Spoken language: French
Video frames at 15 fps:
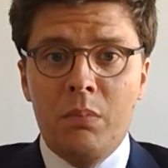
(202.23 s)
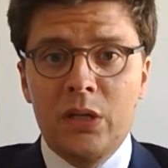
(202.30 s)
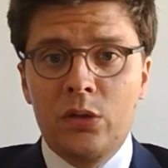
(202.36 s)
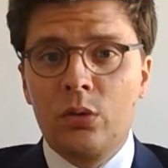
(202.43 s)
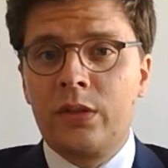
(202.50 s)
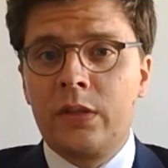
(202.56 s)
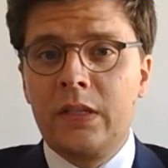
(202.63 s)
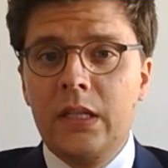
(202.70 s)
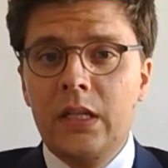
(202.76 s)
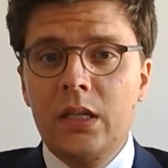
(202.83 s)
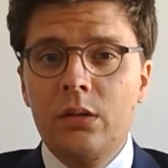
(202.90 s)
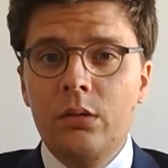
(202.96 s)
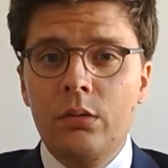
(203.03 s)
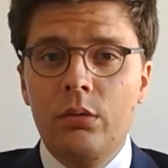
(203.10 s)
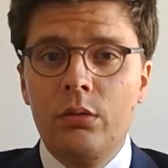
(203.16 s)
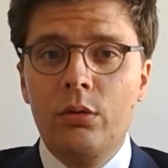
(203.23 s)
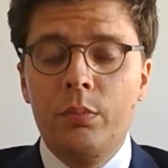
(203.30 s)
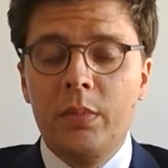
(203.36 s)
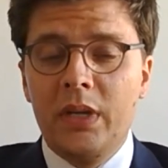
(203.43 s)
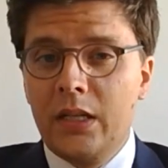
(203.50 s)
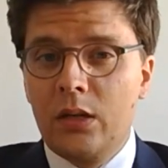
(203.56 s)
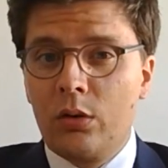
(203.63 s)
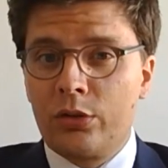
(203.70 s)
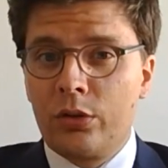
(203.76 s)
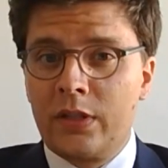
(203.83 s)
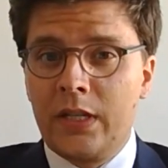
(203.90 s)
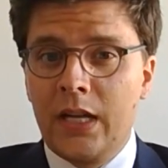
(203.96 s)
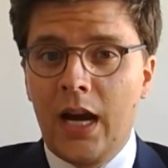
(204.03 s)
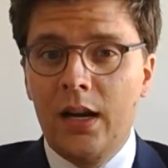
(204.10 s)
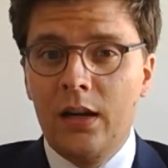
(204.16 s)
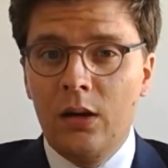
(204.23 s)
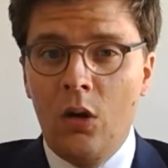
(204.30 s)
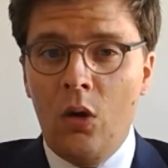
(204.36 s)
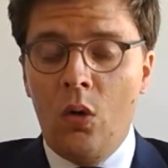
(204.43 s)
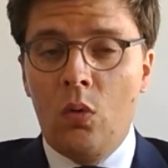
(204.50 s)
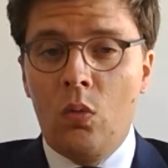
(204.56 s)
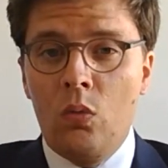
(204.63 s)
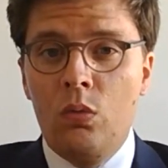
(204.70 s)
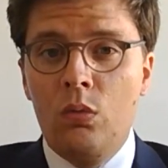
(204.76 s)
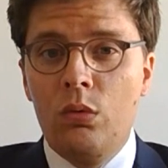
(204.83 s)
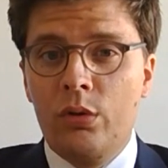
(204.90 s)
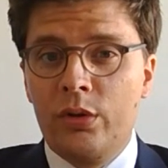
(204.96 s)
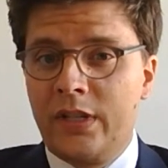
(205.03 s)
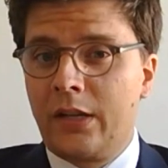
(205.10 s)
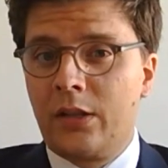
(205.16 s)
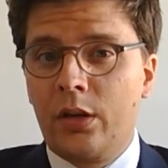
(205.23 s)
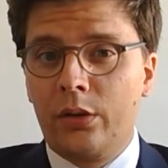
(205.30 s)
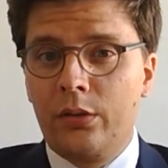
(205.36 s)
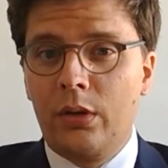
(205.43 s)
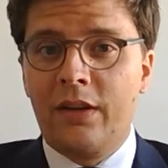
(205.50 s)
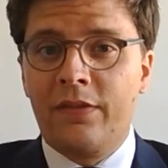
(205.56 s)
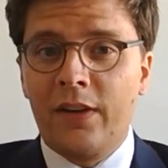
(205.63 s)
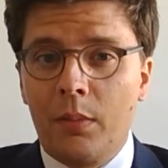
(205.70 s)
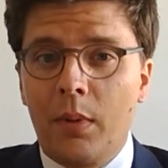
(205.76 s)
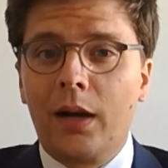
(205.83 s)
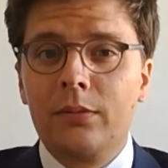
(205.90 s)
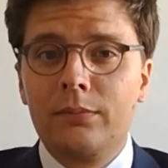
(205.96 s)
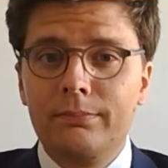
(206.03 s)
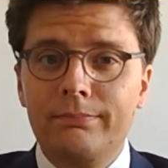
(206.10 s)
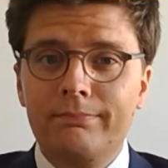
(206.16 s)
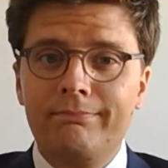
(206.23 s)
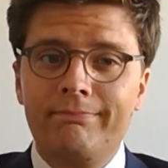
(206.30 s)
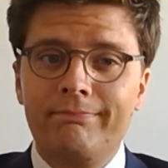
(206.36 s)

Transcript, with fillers: mais aussi le médico-social ou le secteur de la pharma.